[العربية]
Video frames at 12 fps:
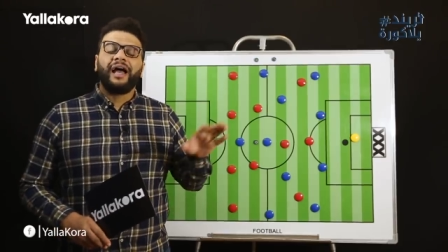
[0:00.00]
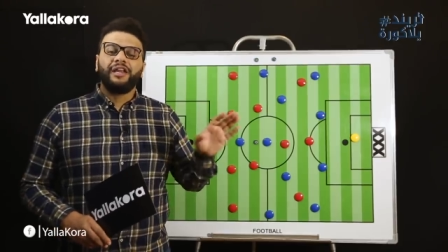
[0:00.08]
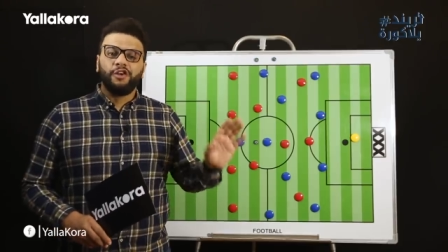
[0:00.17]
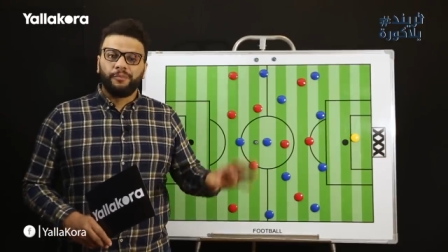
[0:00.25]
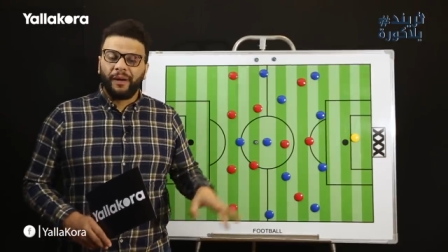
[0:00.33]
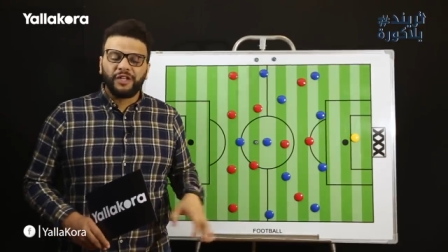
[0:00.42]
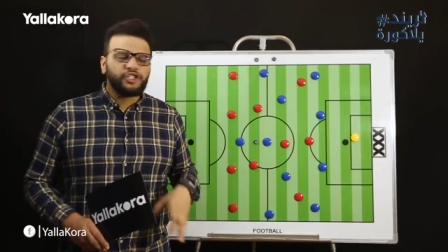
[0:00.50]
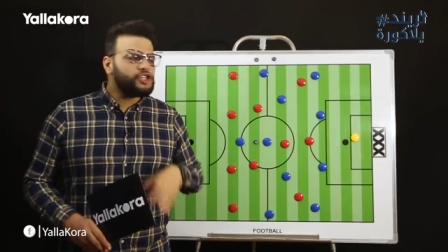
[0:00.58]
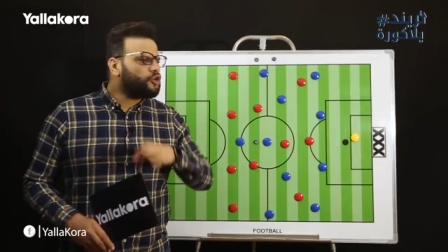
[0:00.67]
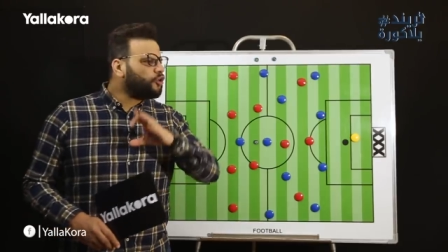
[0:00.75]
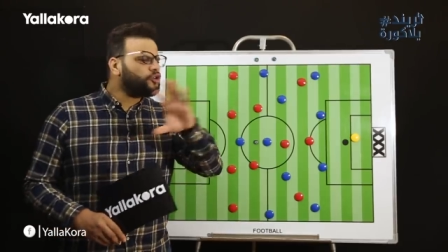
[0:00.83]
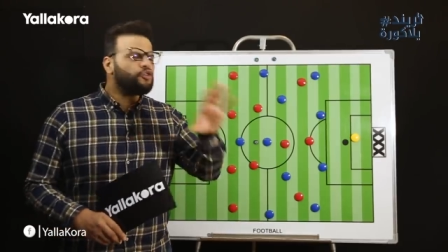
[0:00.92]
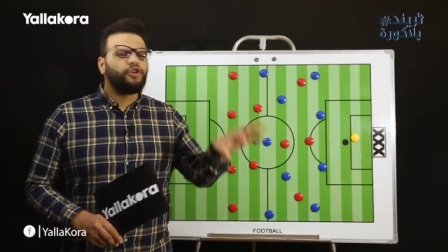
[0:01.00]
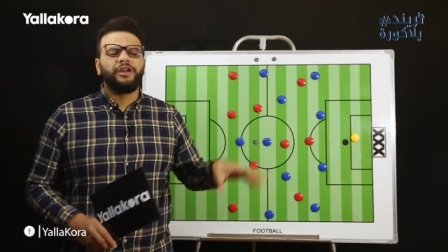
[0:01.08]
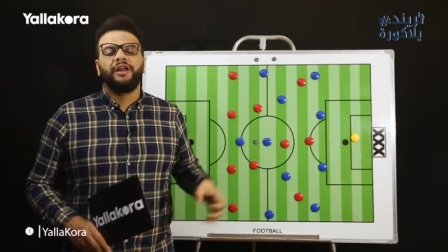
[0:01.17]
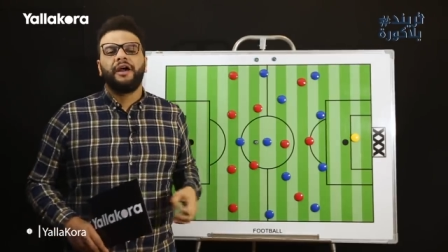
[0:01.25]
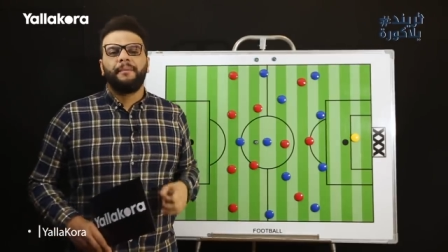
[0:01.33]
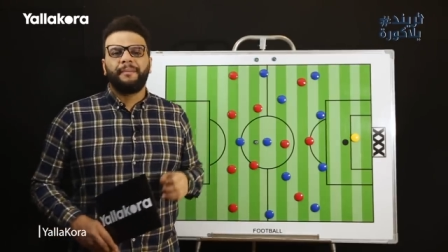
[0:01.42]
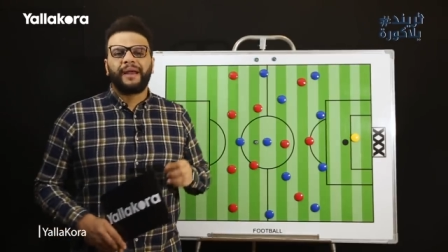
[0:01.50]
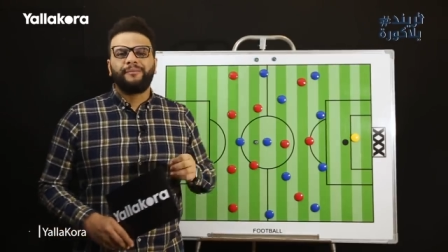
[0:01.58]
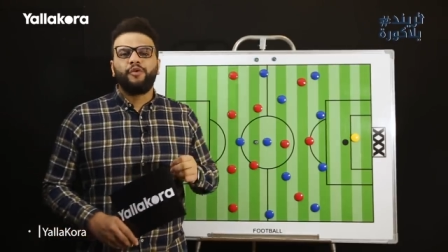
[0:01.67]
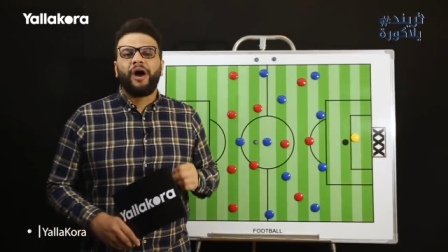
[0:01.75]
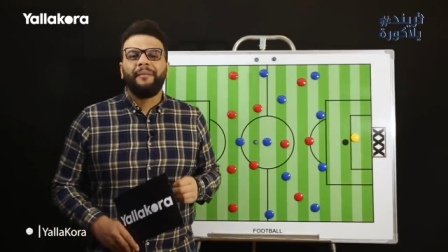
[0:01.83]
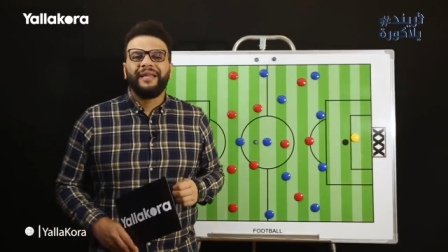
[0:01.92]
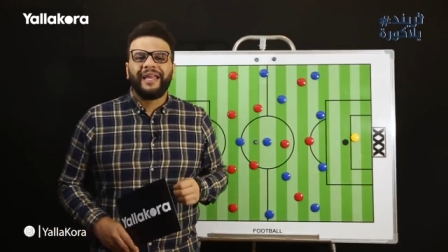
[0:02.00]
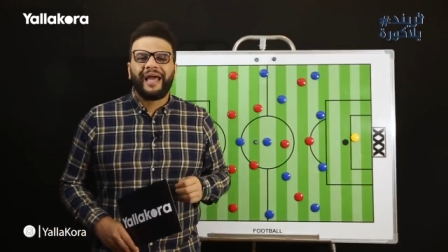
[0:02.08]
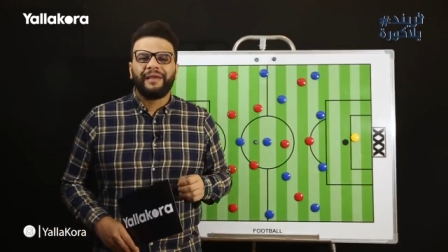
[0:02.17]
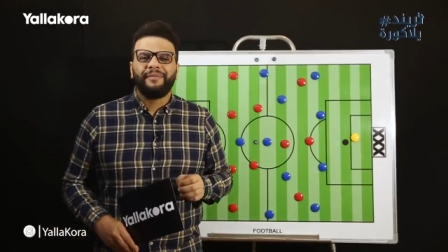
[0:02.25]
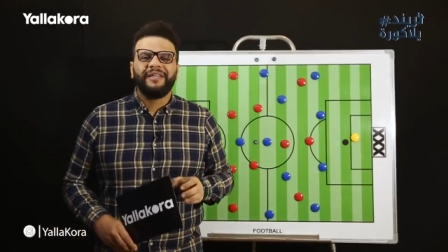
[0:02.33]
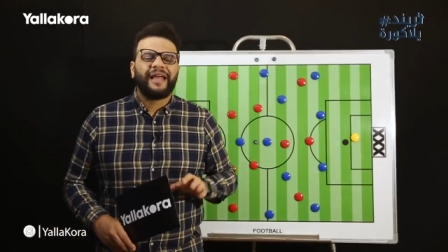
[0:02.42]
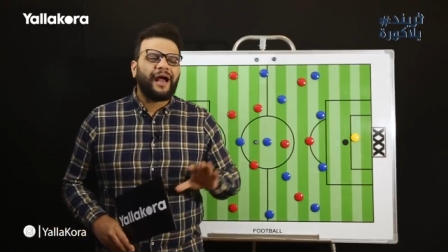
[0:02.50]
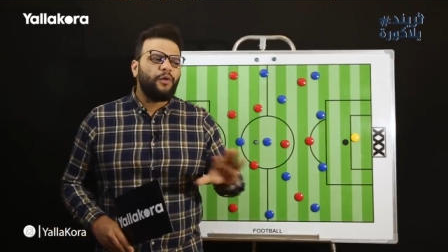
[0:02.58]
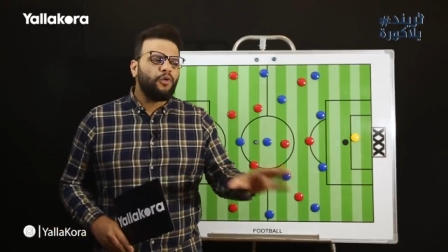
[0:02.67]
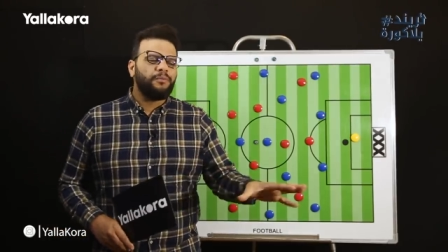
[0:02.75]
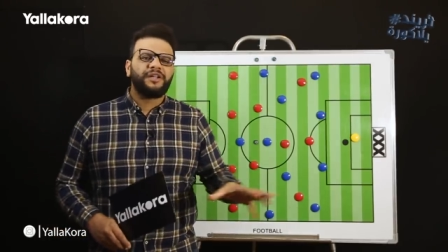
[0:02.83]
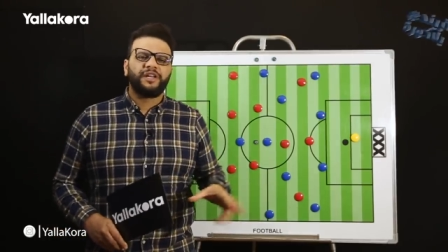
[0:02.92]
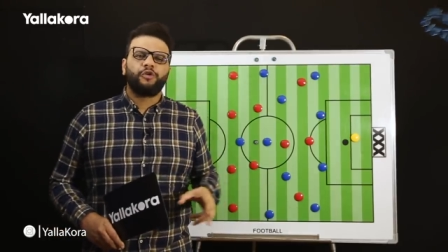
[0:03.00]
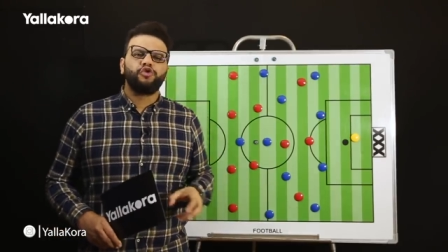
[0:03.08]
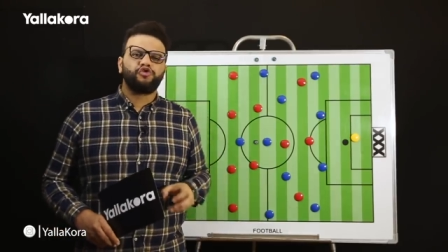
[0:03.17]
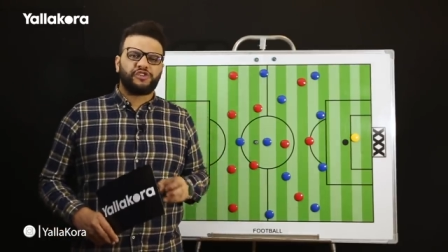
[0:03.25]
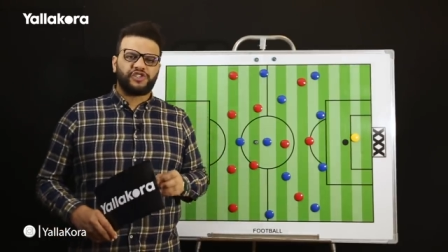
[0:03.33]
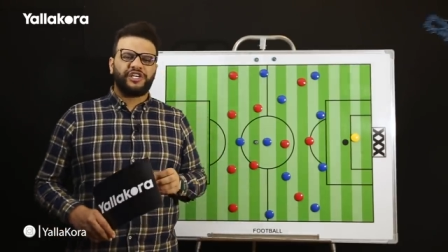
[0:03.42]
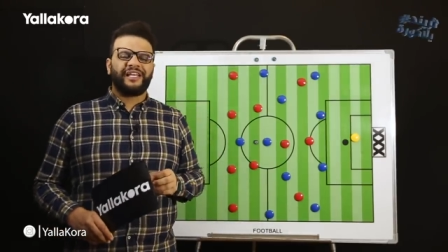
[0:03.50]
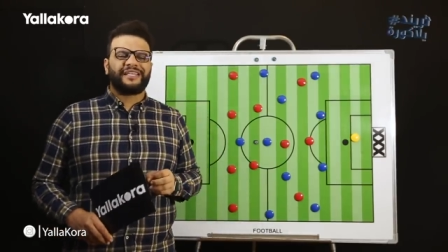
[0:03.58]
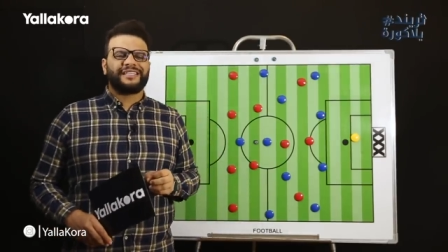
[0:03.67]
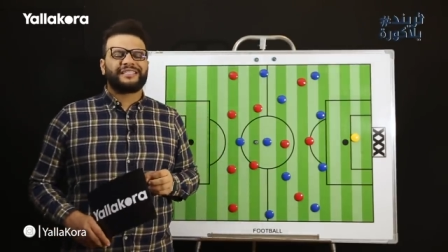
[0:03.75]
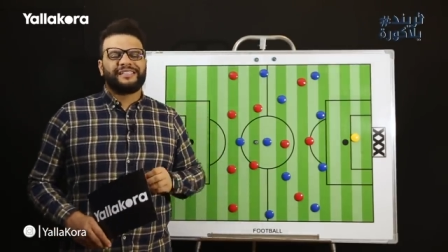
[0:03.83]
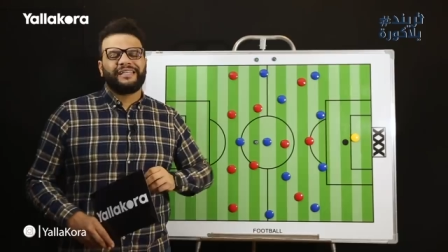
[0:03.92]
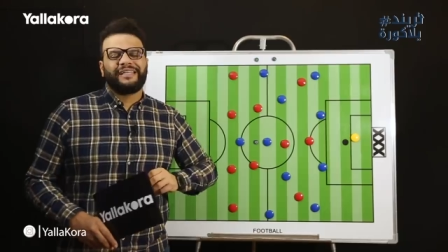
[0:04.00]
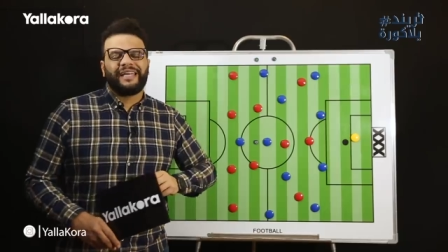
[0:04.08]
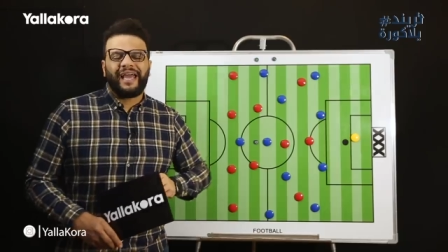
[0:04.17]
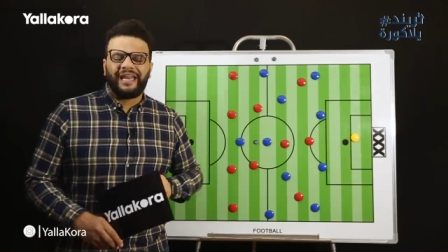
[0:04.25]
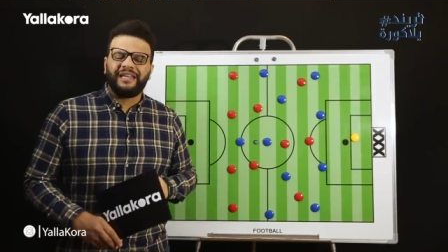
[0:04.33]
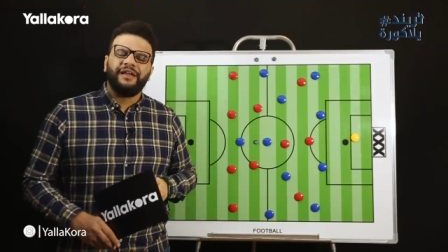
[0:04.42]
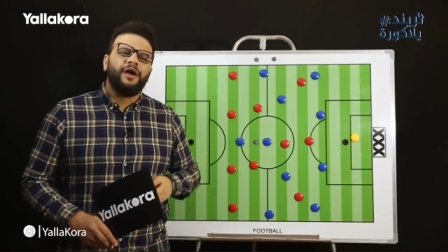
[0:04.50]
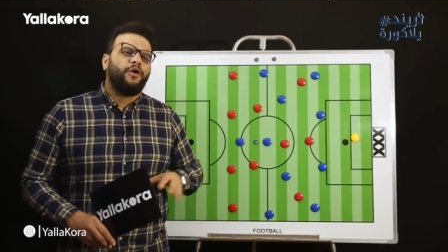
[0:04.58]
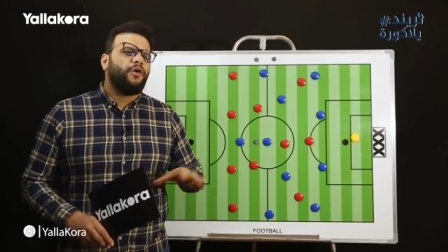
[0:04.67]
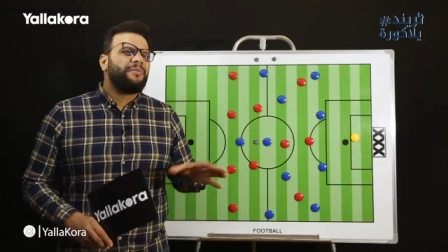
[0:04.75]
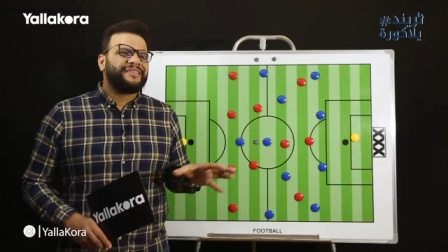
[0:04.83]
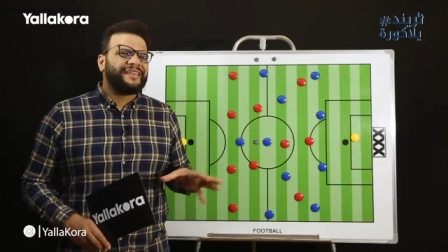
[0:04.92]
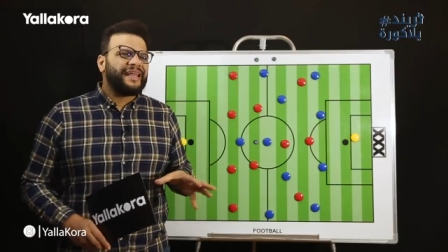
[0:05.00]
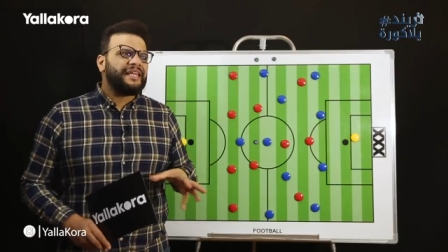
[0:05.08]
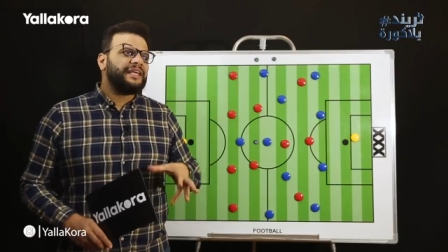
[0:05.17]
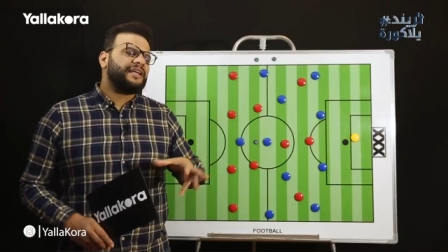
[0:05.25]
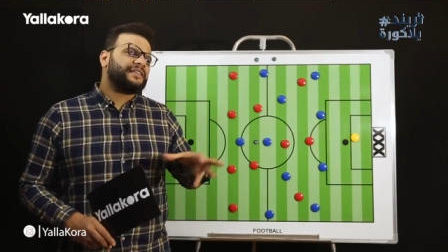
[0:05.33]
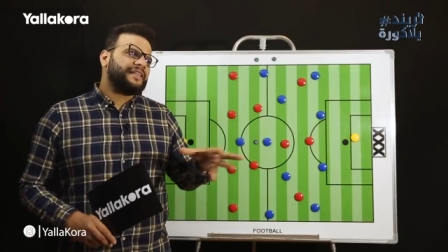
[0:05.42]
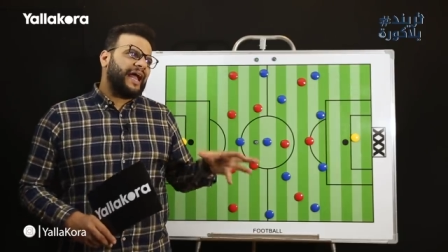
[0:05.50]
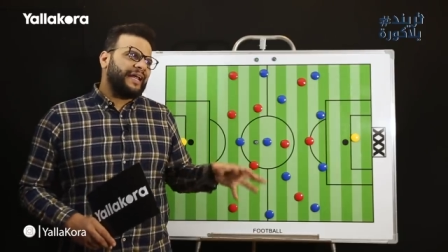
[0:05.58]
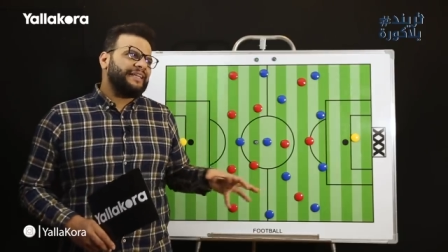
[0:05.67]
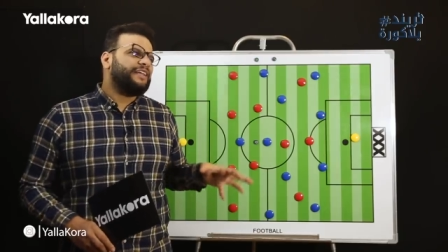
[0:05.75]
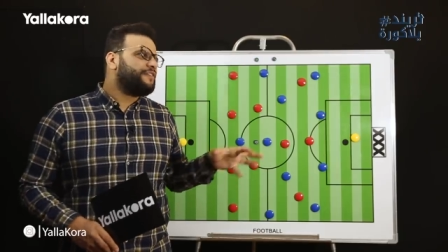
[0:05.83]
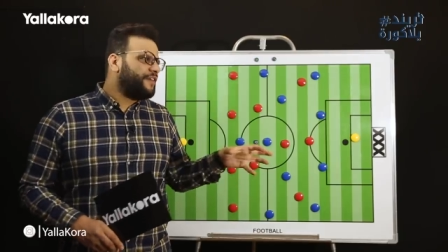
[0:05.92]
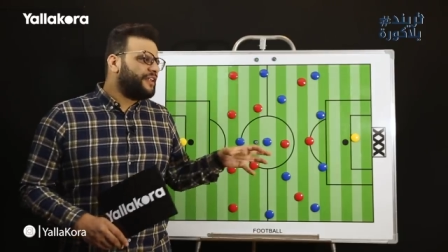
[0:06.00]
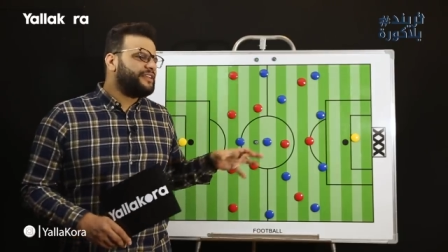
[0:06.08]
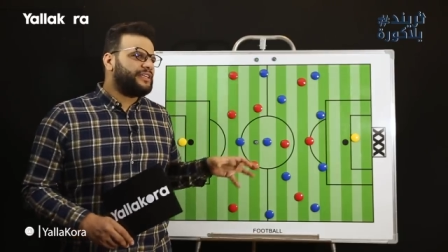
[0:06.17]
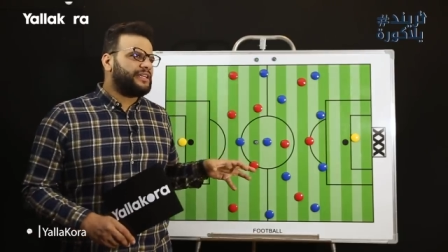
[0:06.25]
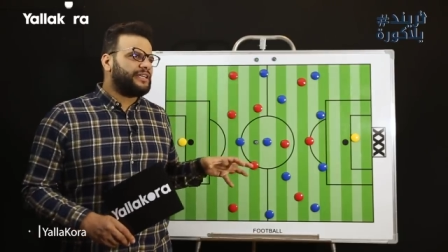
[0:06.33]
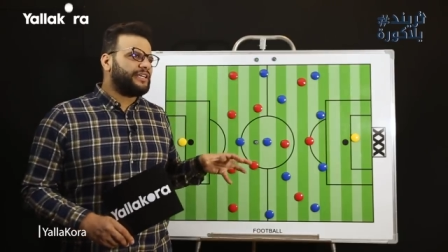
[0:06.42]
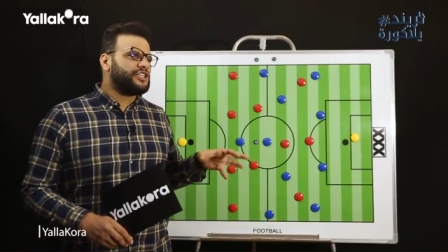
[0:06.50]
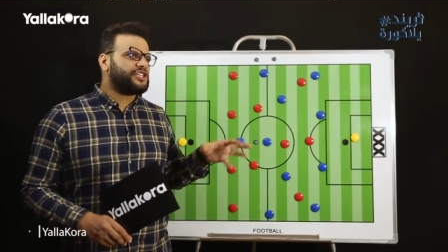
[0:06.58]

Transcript: اليوباجي كل دول مجموعه من لاعبين اول مره يخشوا تشكيل اساسي النادي الاهلي وبالتالي التحليل الفني